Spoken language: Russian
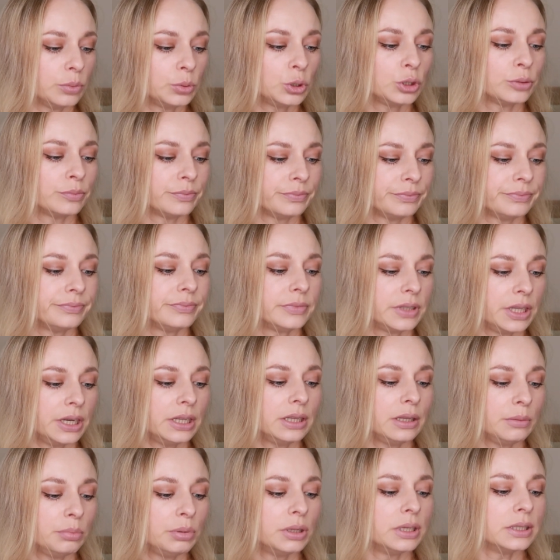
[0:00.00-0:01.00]
В общем,
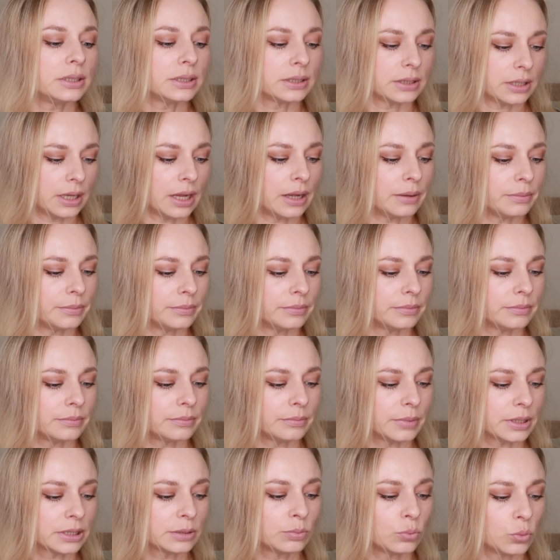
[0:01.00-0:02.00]
3D белизна.
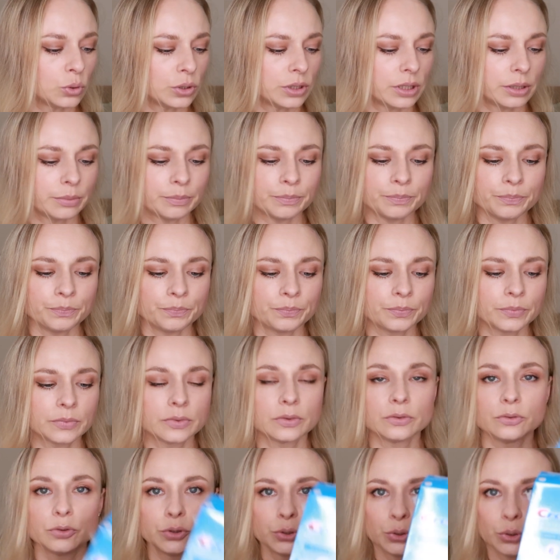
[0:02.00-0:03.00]
Посмотрим.
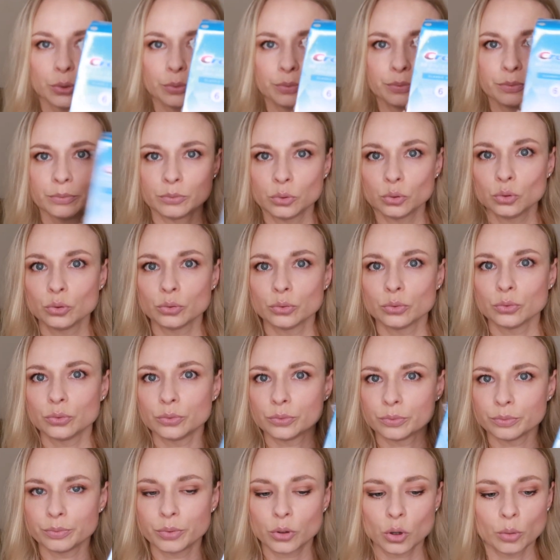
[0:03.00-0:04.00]
Все, буду
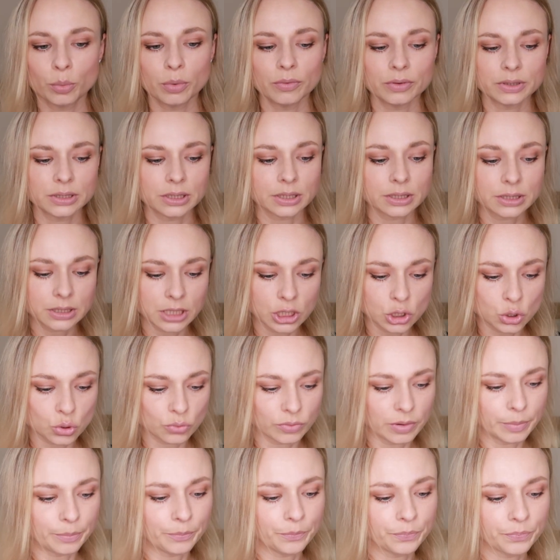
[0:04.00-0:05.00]
пробовать,
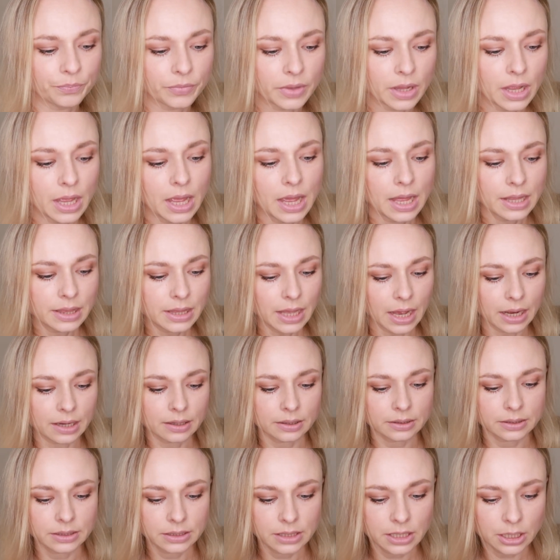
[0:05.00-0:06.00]
расскажу вам.
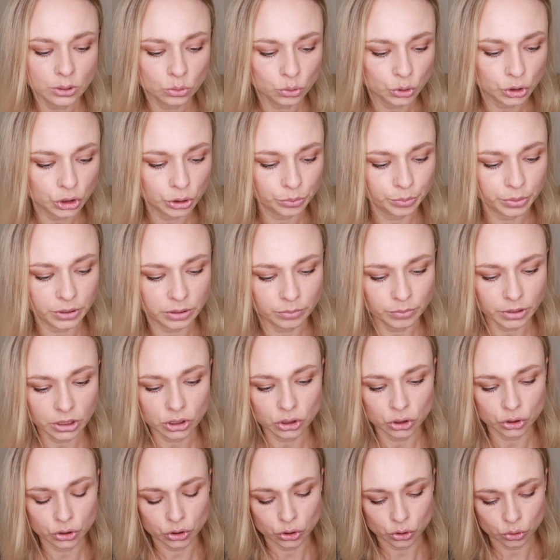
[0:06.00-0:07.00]
Так, следующий
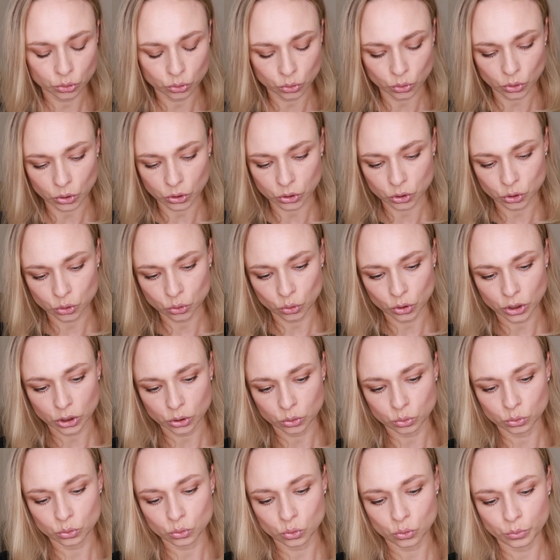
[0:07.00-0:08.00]
предмет, что, что
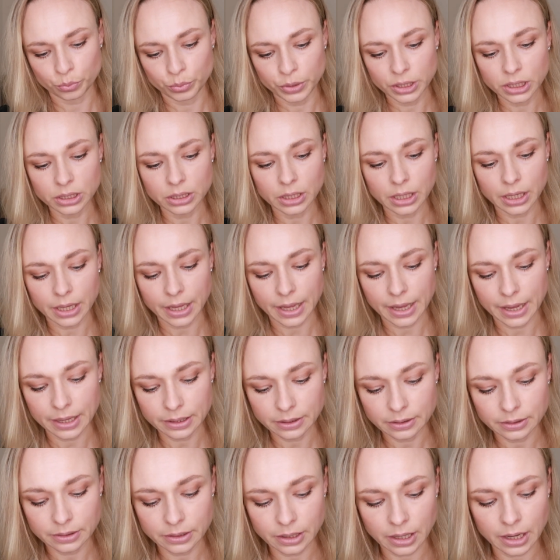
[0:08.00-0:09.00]
я тут купила,
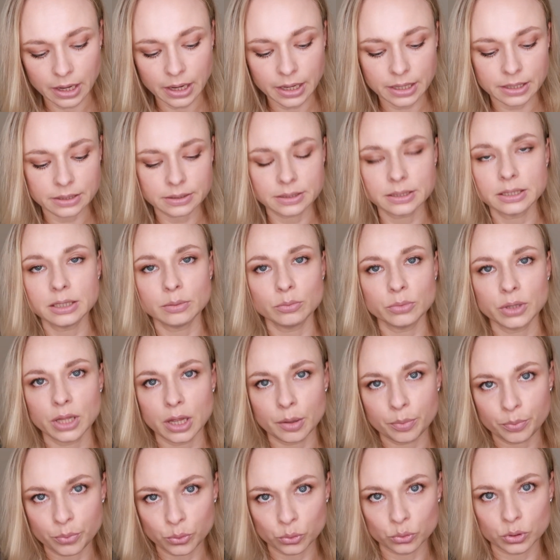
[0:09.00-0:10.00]
это
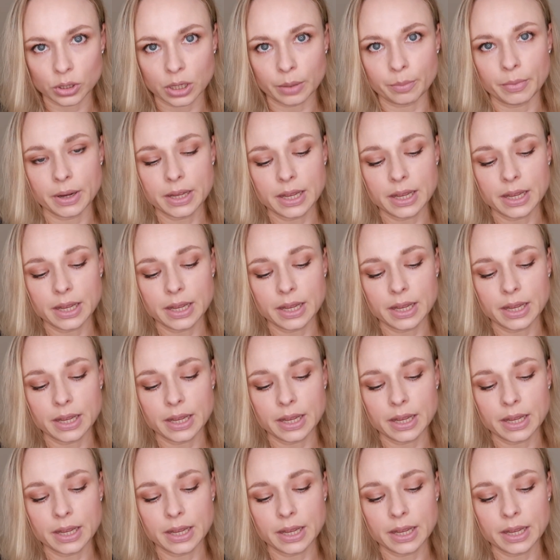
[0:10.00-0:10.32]
энзимная пудра.